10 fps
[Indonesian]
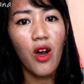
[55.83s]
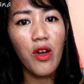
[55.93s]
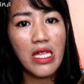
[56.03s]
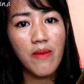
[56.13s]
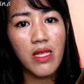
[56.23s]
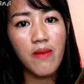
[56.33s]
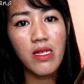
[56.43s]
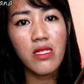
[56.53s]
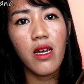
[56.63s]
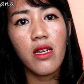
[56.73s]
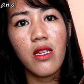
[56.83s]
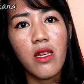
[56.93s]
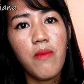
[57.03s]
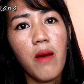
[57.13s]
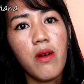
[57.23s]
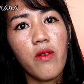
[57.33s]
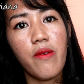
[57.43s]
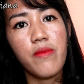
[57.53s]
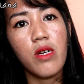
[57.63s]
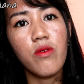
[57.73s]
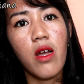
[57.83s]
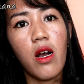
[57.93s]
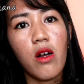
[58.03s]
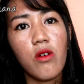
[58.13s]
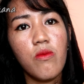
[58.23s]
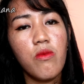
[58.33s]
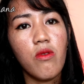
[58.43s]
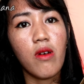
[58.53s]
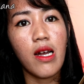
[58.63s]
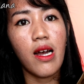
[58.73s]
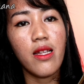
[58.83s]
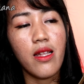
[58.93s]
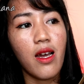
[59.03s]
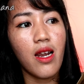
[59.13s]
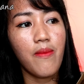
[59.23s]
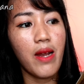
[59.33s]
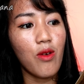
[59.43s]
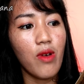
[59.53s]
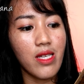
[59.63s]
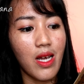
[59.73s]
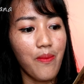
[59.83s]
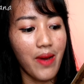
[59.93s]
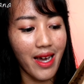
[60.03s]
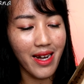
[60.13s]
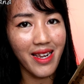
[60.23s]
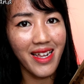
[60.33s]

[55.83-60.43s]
oke teman-teman jadi bubble wrapnya udah aku buka jadi karena kemarin aku nggak sabar